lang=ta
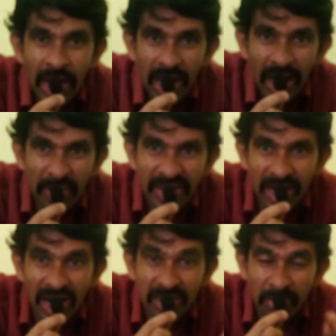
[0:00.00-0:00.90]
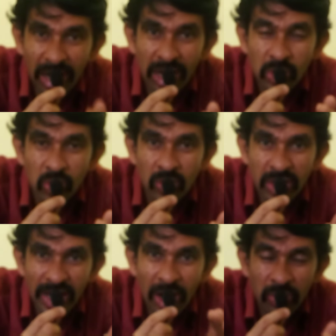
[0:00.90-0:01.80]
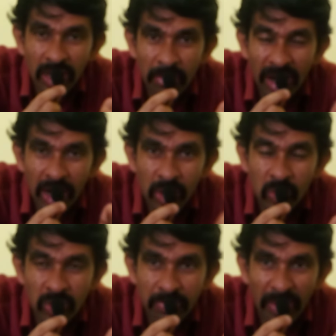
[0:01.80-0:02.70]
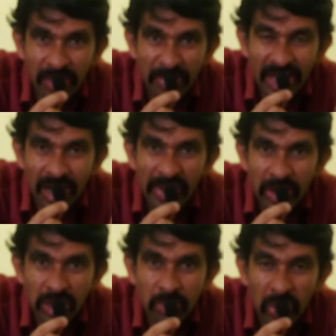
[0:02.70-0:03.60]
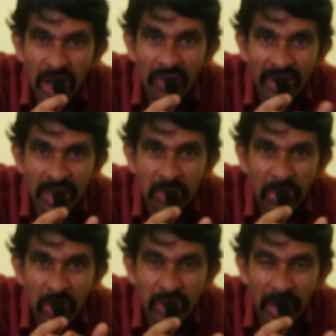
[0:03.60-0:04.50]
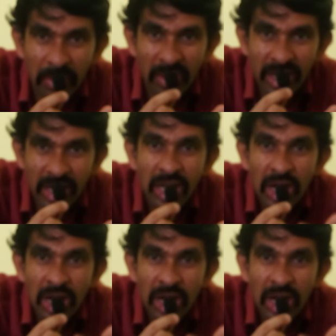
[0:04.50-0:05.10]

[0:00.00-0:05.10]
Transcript: இதில் பார்த்திங்கன்னா அந்த மக்களுக்கும் வந்து என்ன ஆகுதுன்னா மக்களுக்கும் வந்து பக்கத்து பார்த்திங்கன்னா அப்படியே வந்து புயல் வருது புயல் வந்ததுக்கப்புறமாட்டு